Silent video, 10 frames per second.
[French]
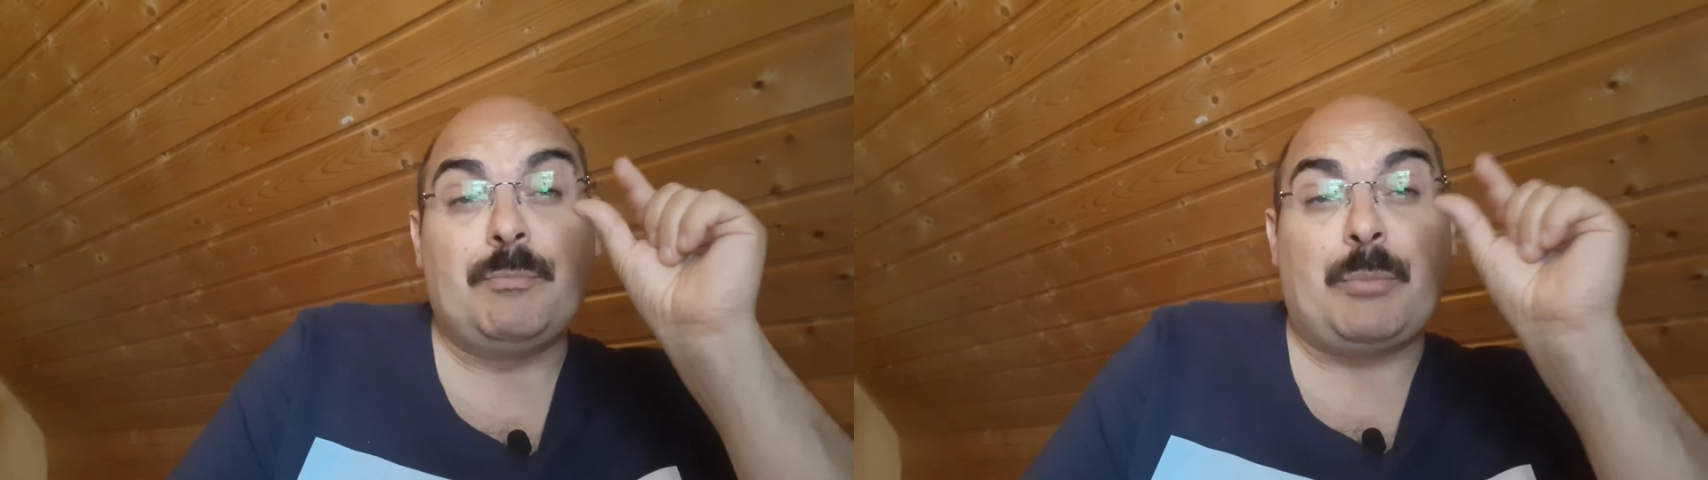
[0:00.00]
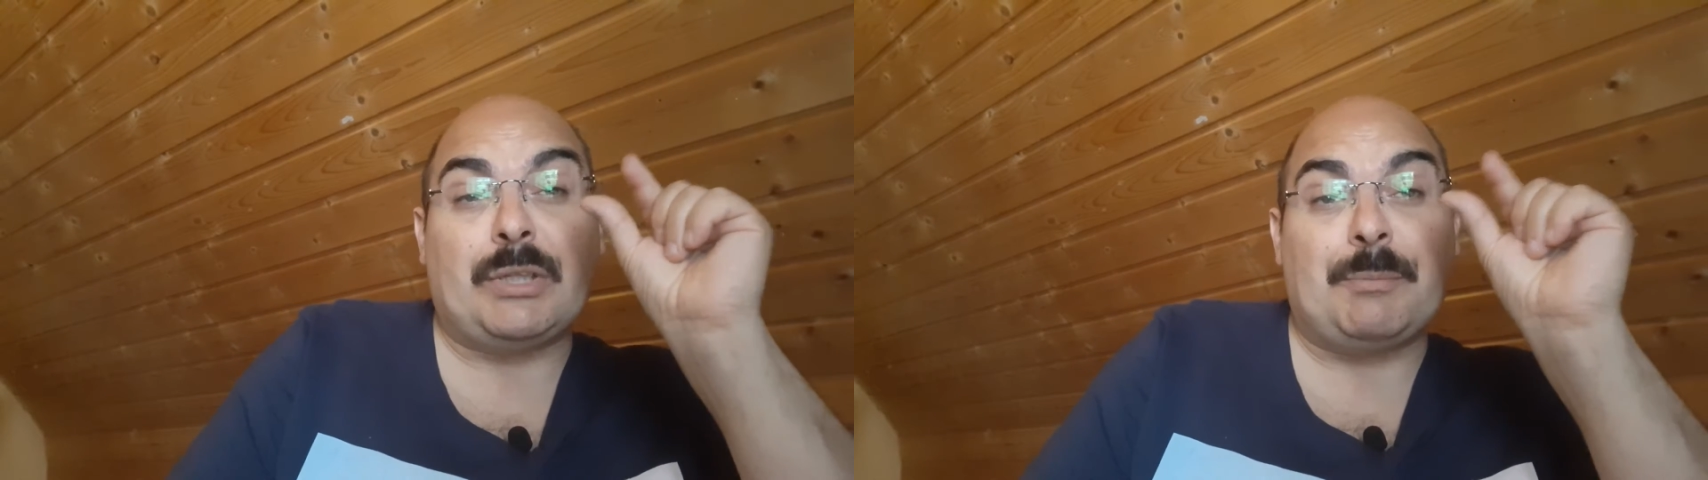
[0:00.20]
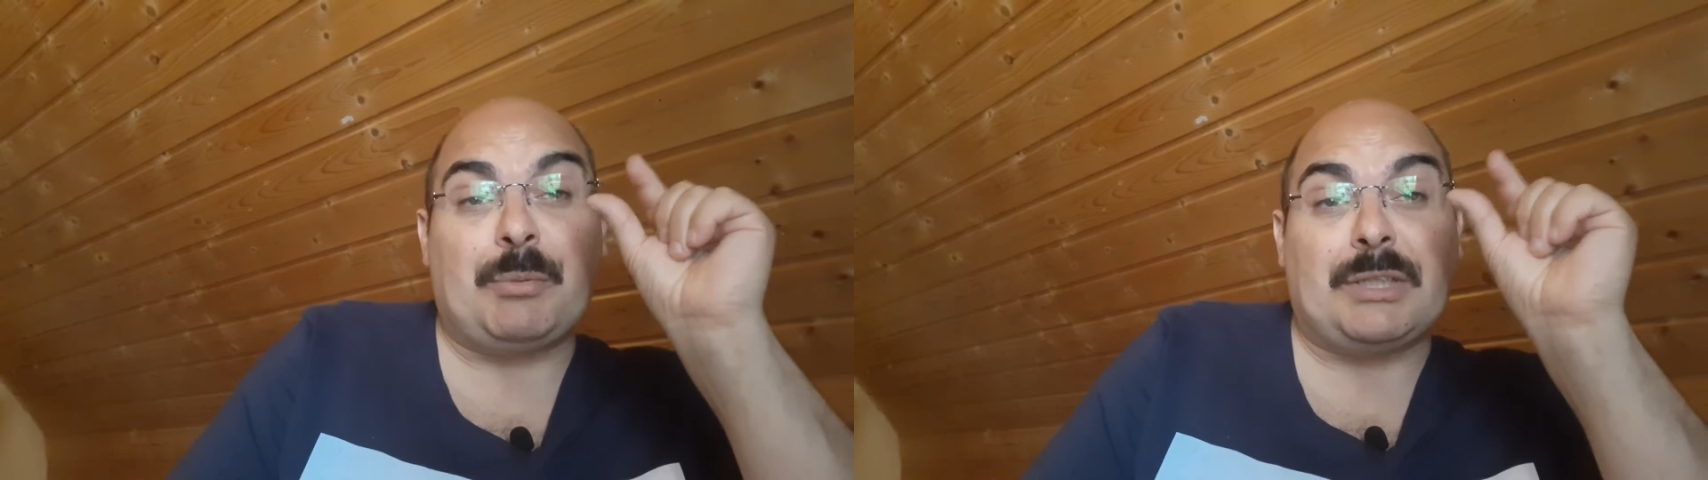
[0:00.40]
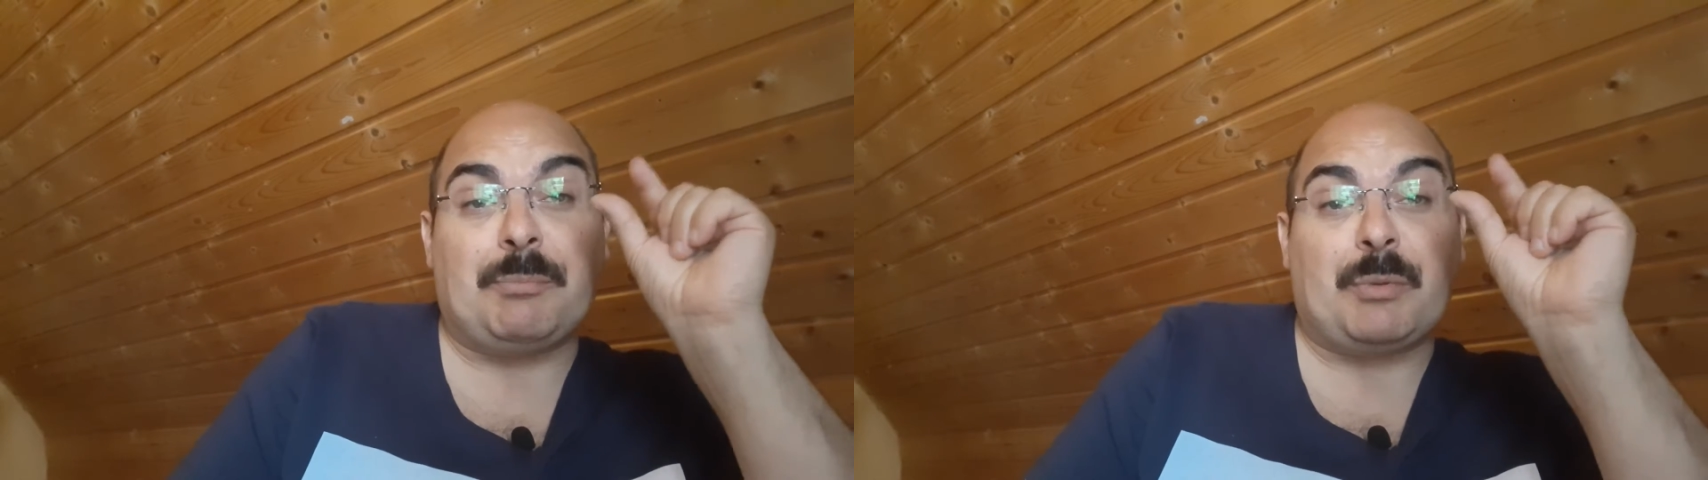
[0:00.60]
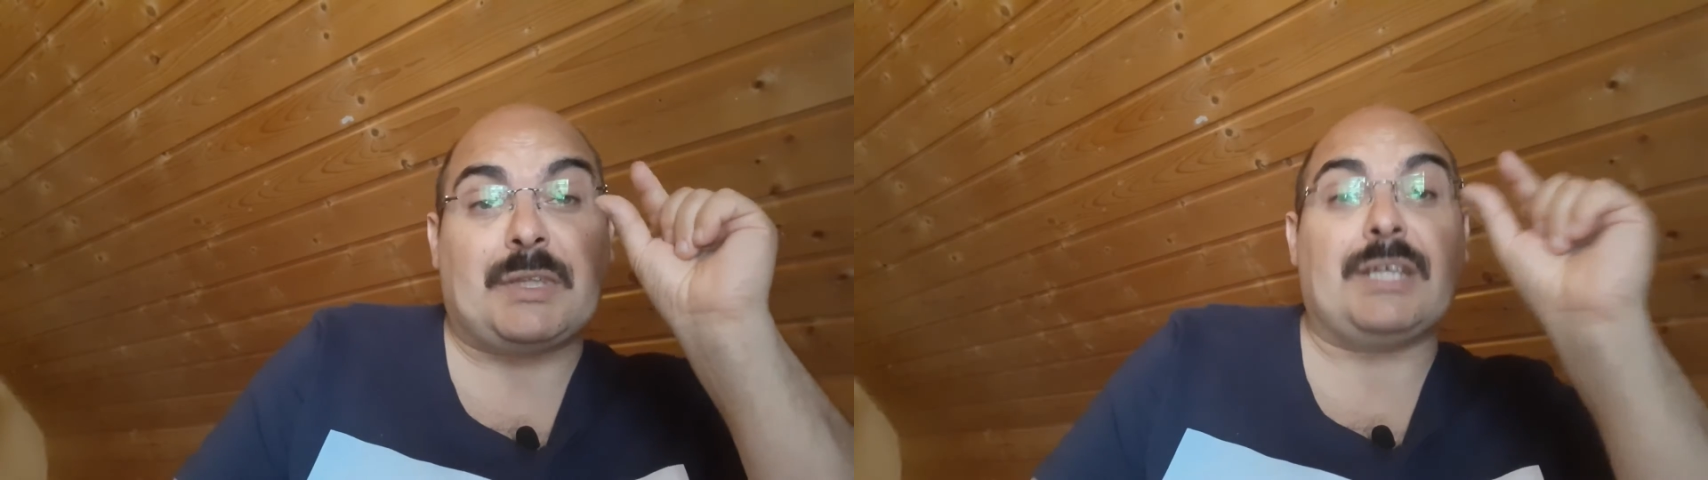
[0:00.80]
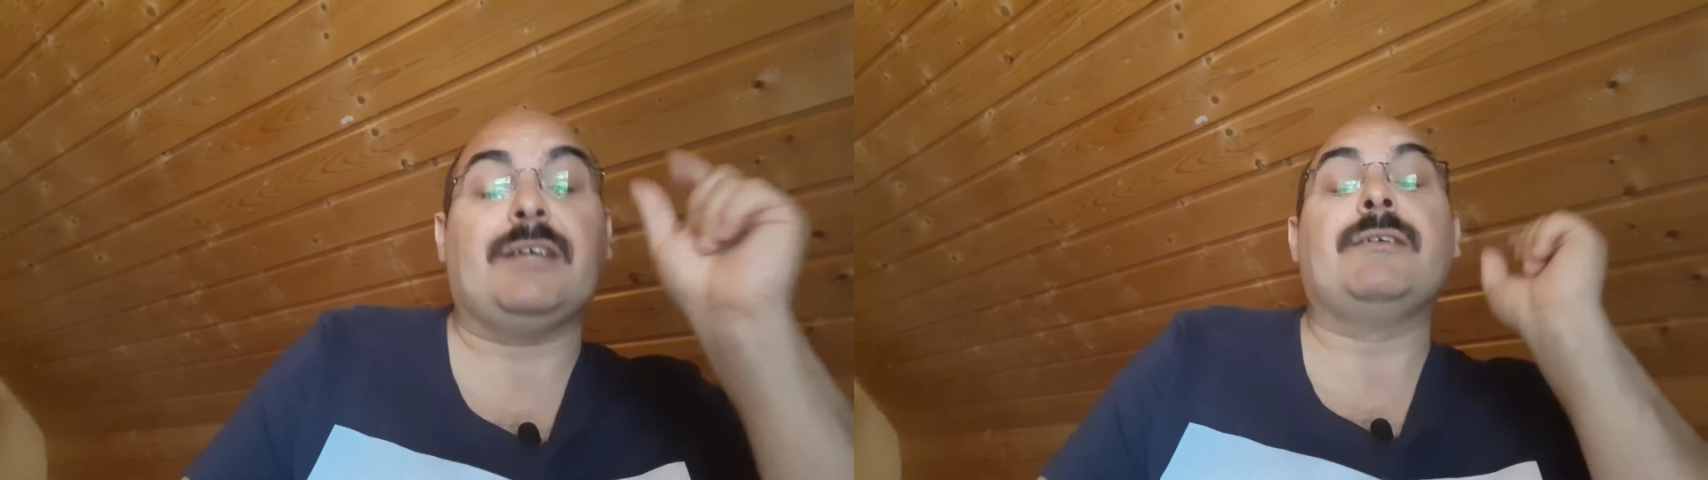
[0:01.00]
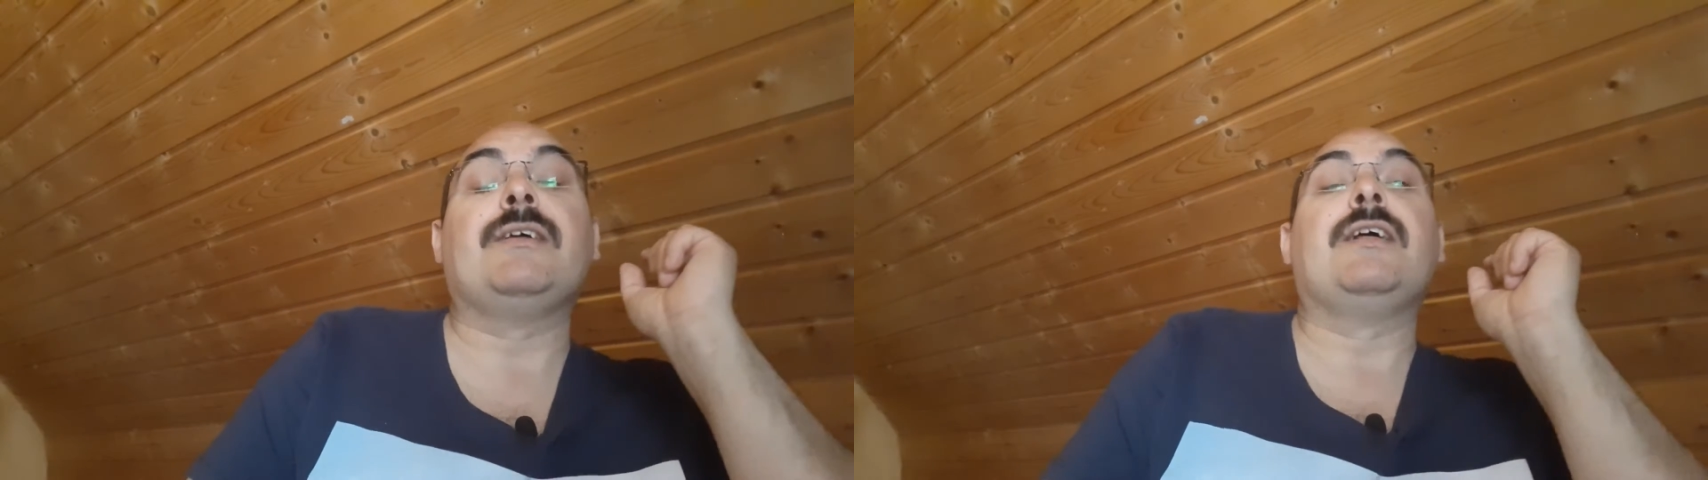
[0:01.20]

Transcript: petit, petit, petit.